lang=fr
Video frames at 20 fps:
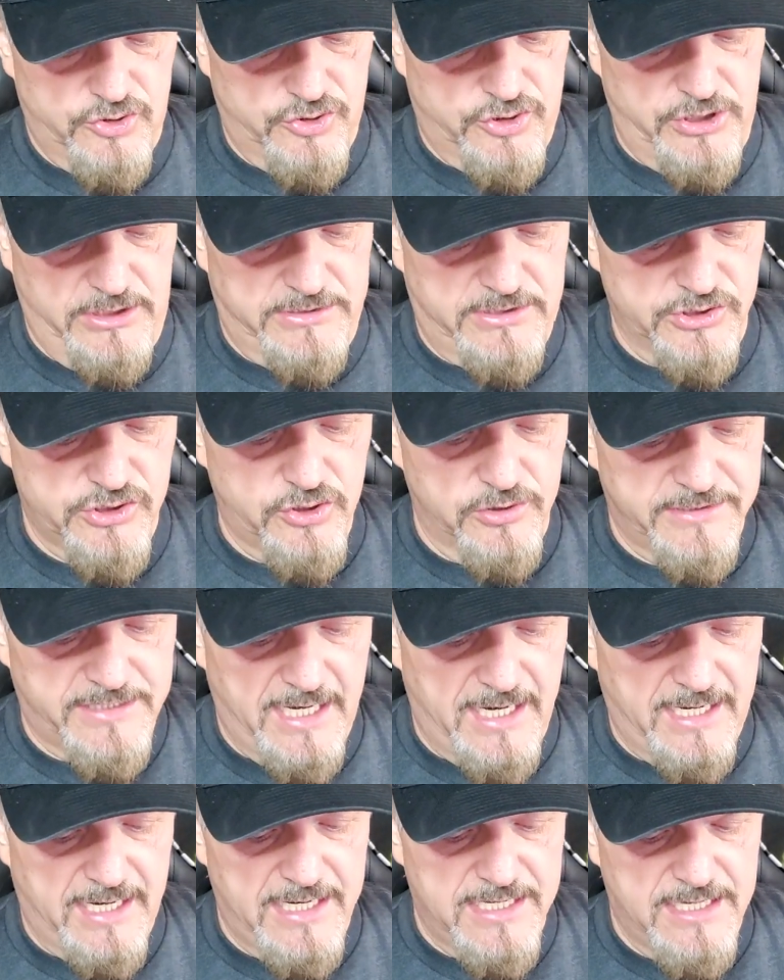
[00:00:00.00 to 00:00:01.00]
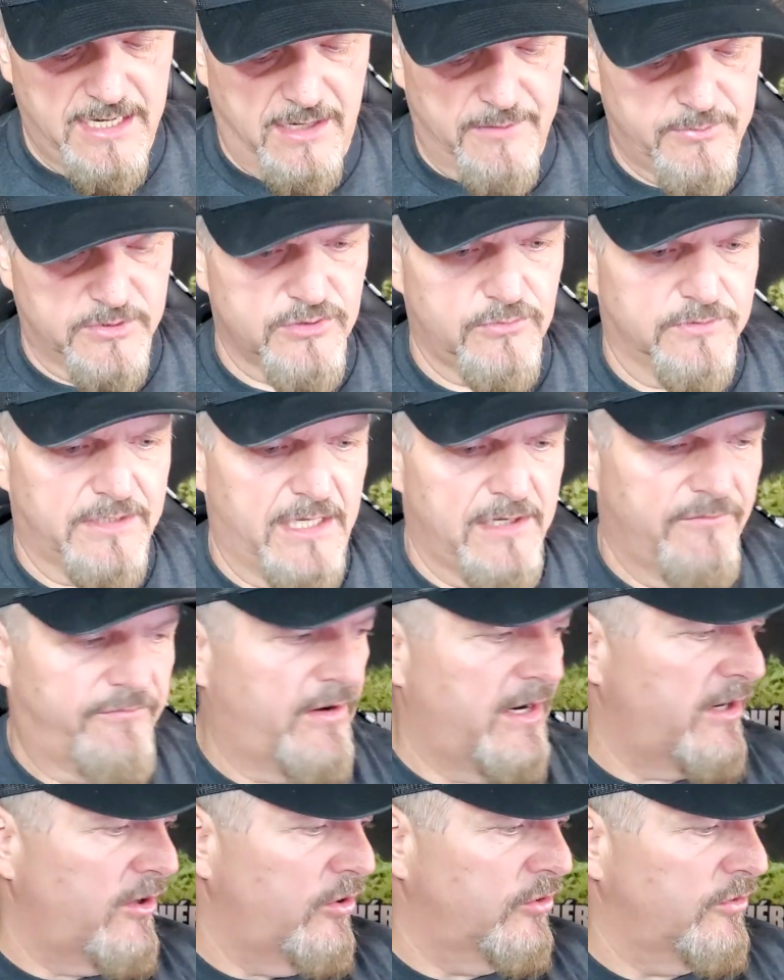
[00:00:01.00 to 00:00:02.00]
j'ai été sur le terrain hier parce qu'on est allé
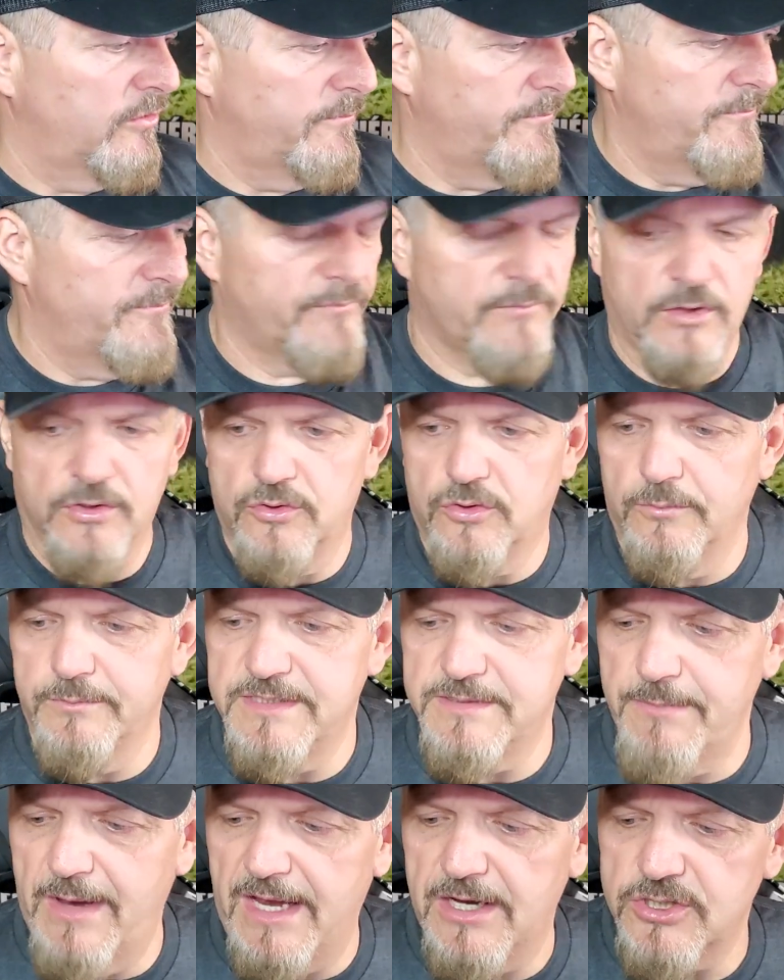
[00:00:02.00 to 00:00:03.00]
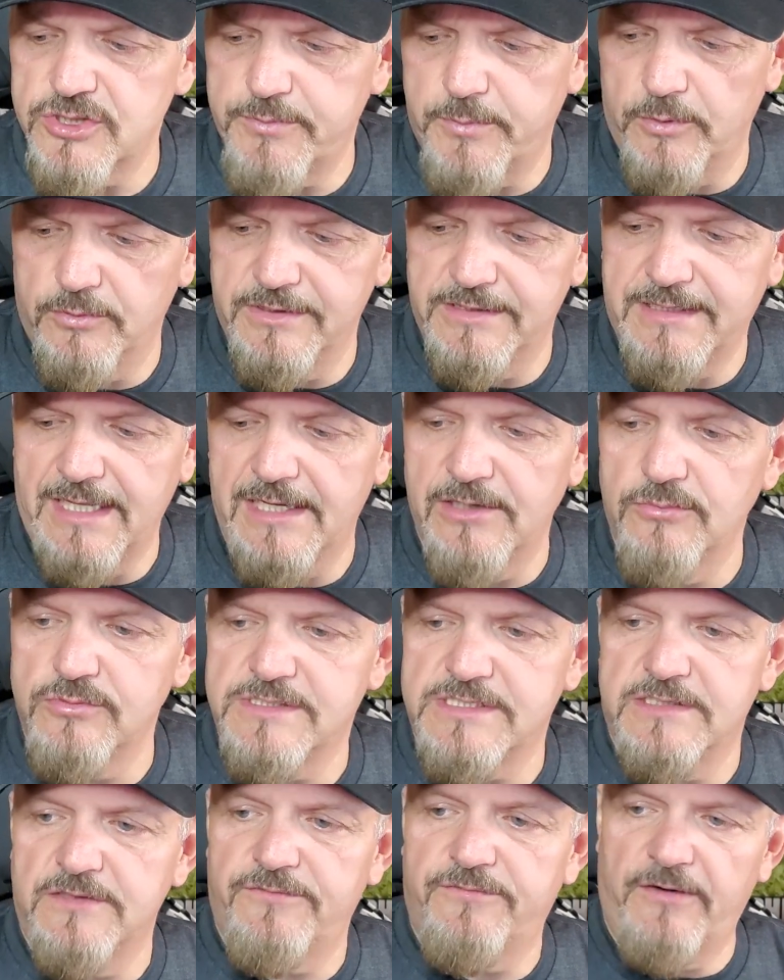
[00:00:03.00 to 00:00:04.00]
faire euh, une coupe d'images, puis on est allé
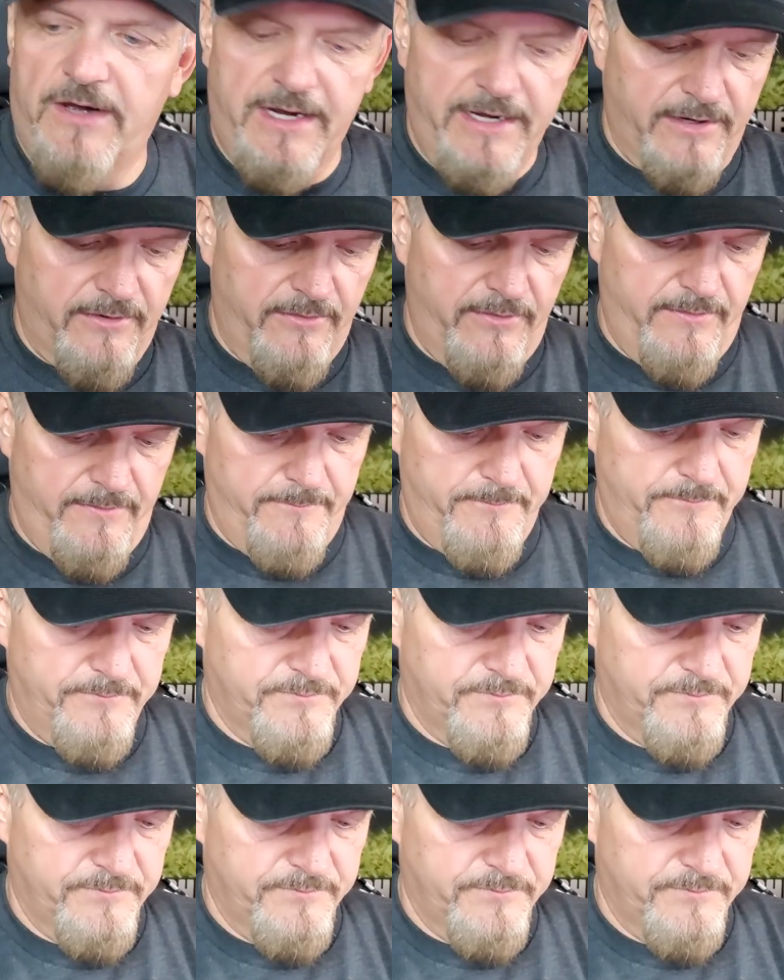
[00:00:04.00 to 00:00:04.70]
aussi faire euh,